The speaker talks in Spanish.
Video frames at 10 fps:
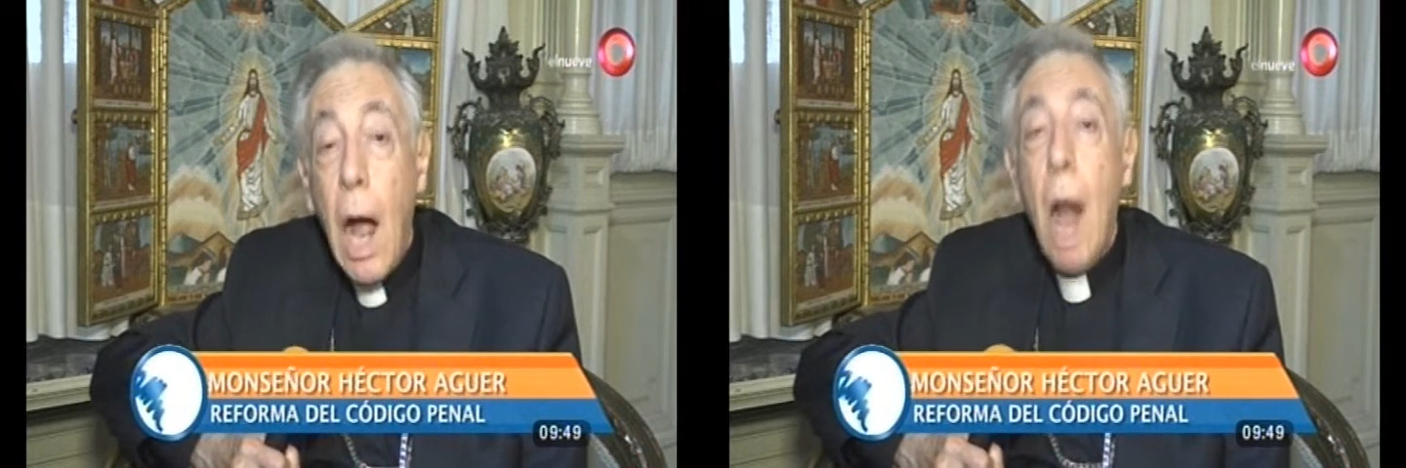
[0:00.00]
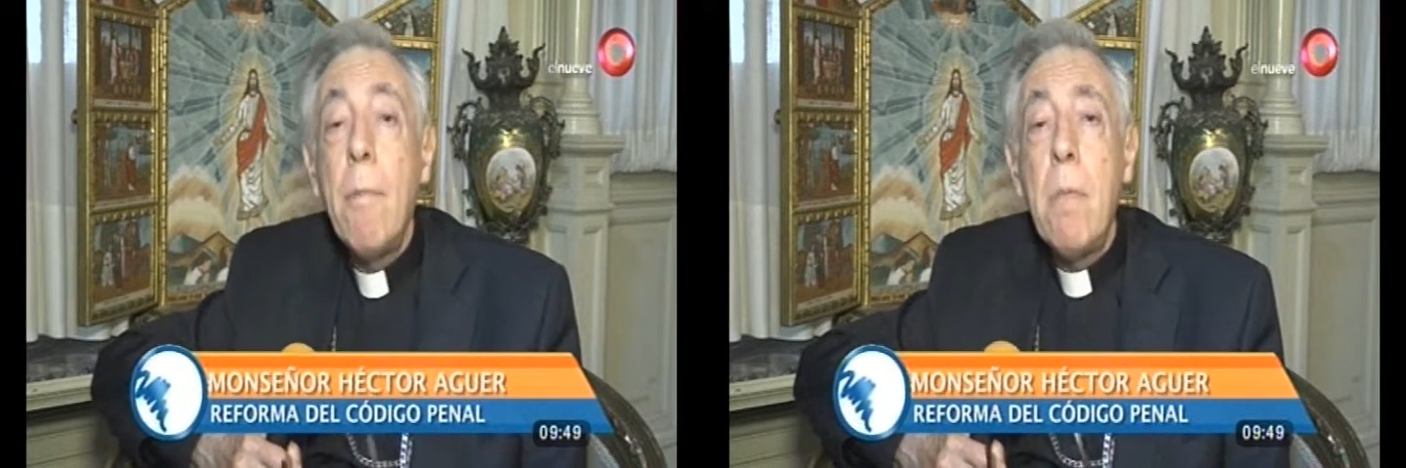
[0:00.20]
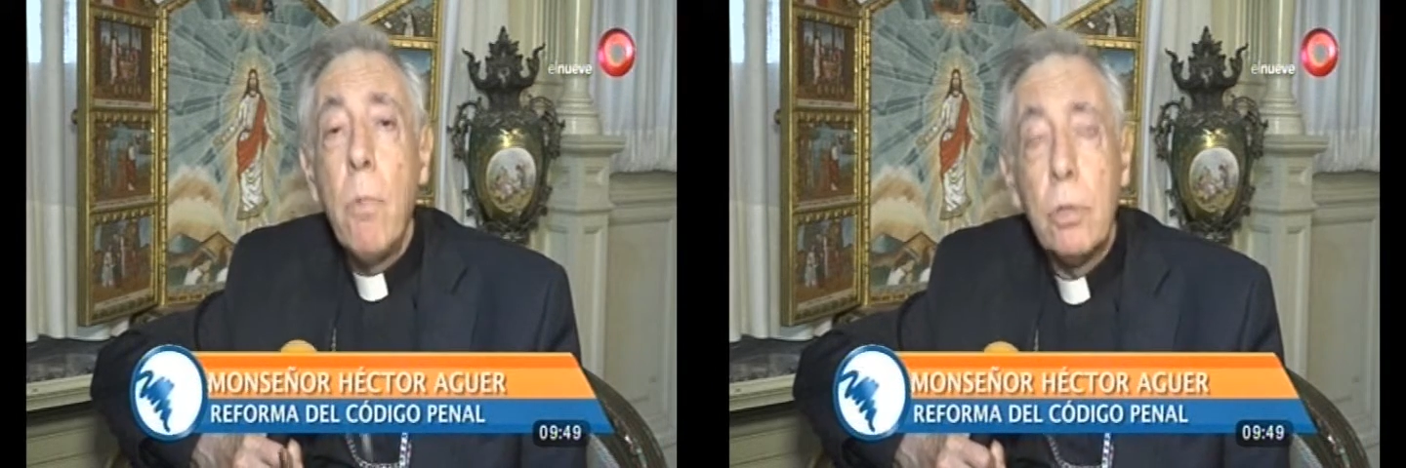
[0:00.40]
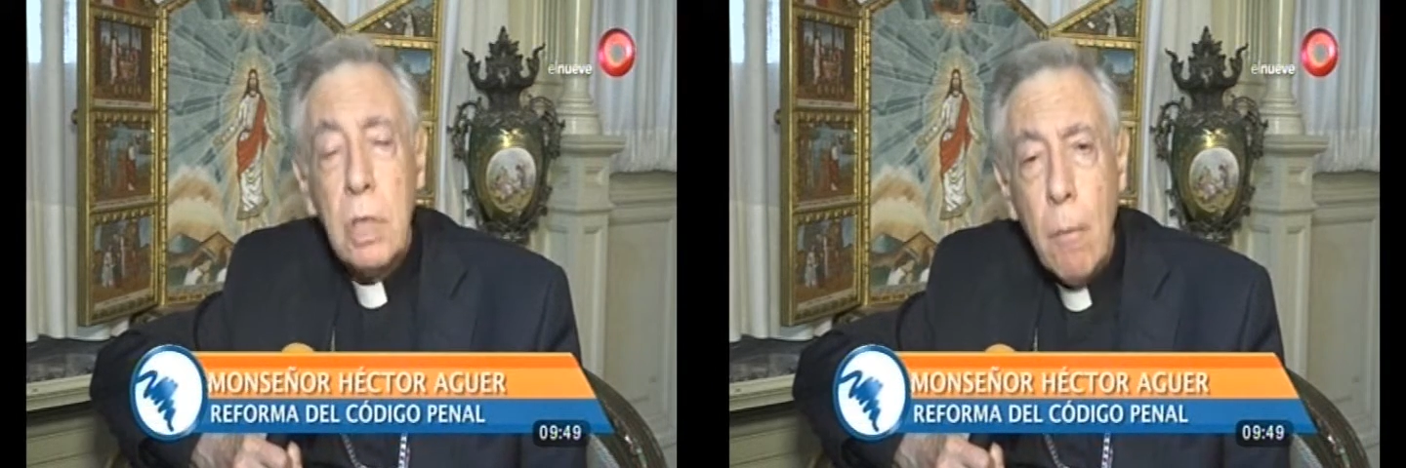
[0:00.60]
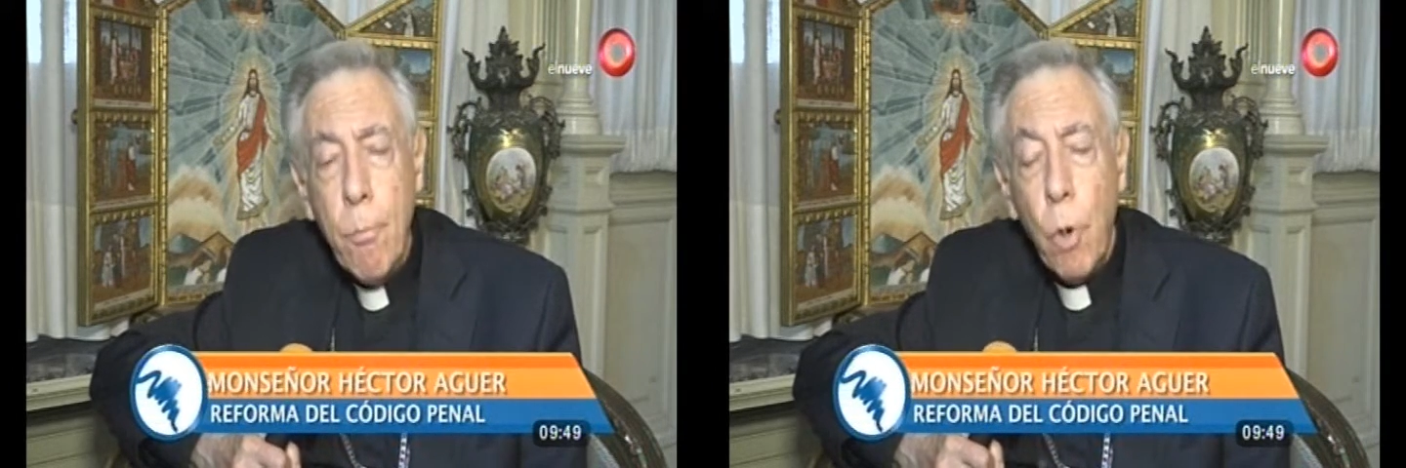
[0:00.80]
al mismo
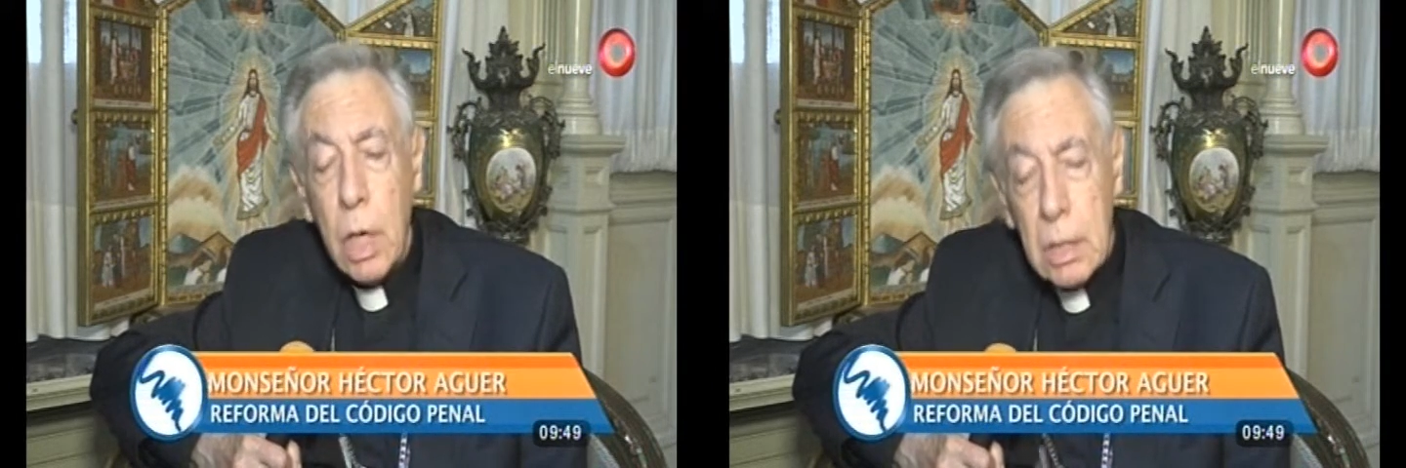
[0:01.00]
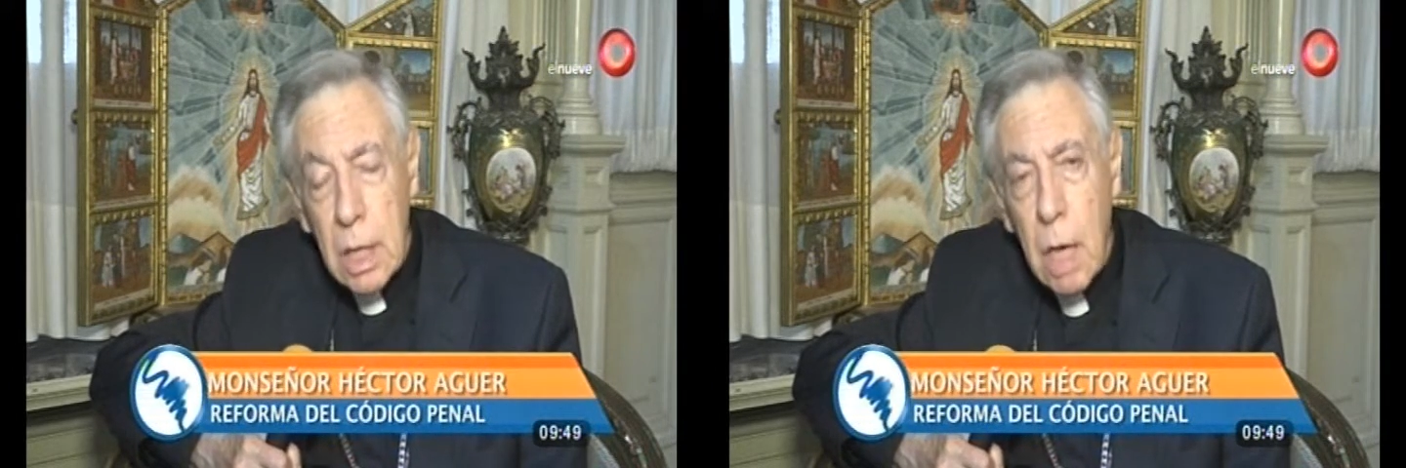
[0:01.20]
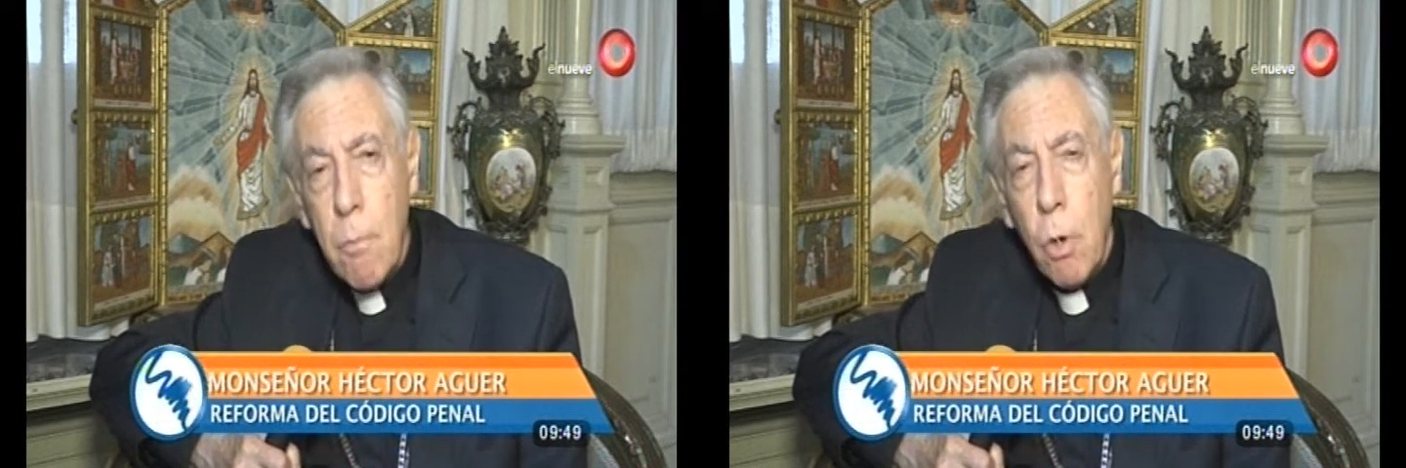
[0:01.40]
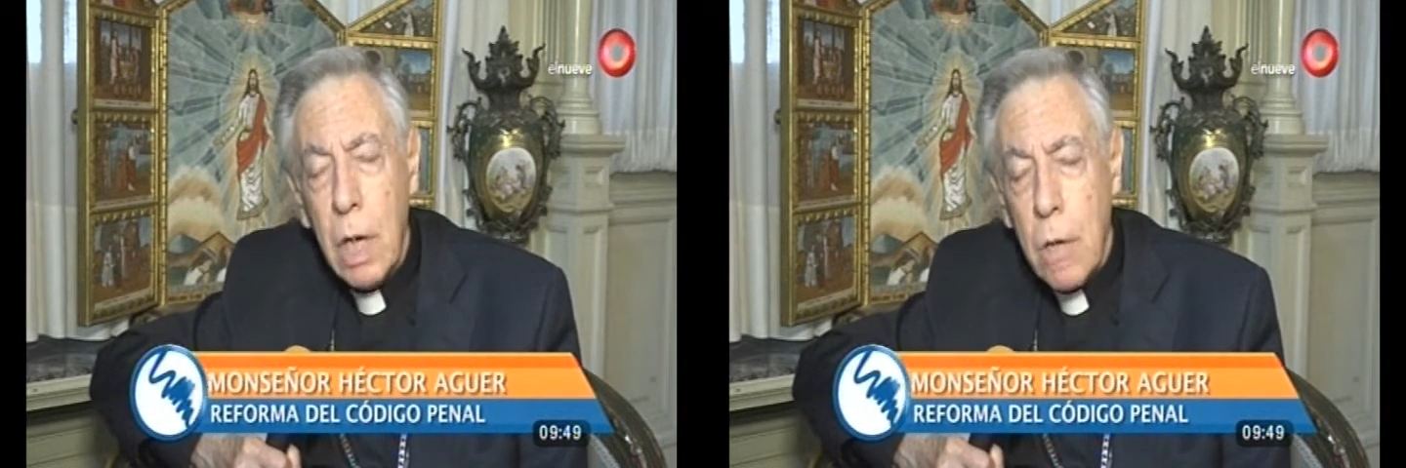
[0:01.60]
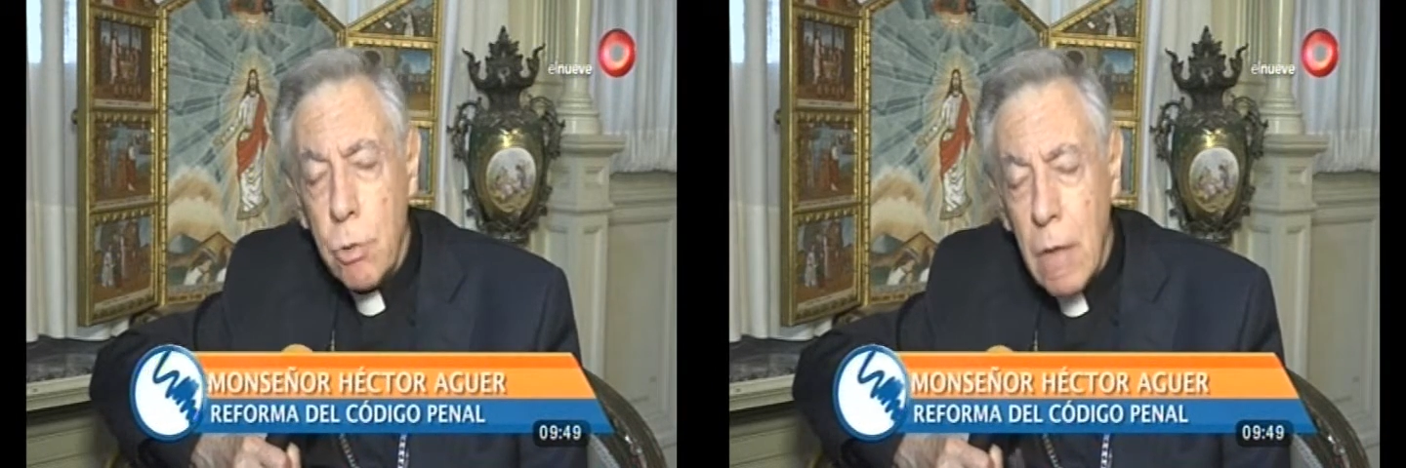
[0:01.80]
tiempo que tenemos
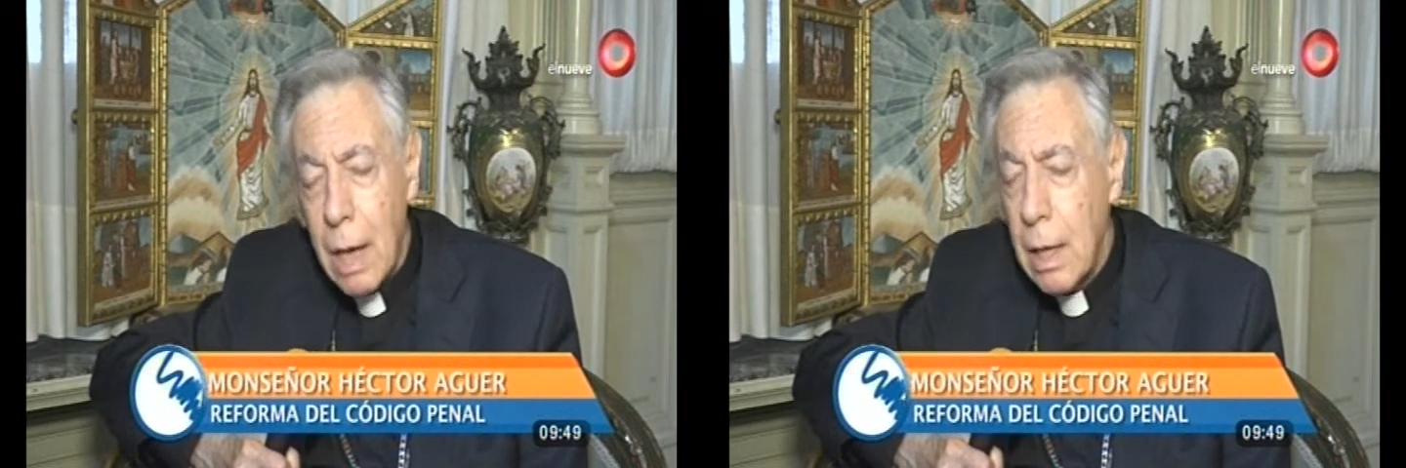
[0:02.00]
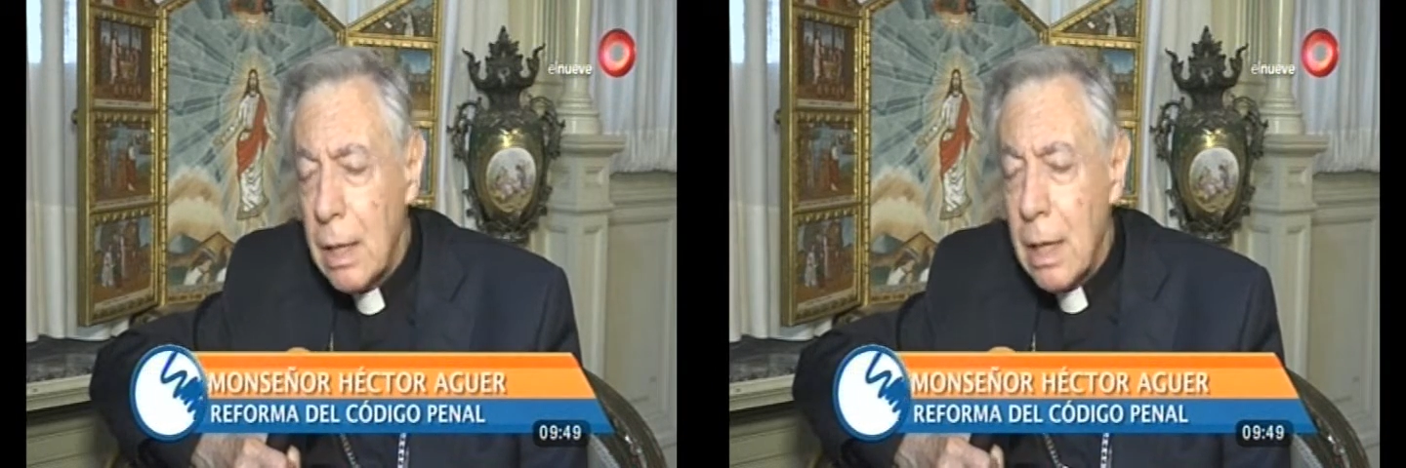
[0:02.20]
que ayudar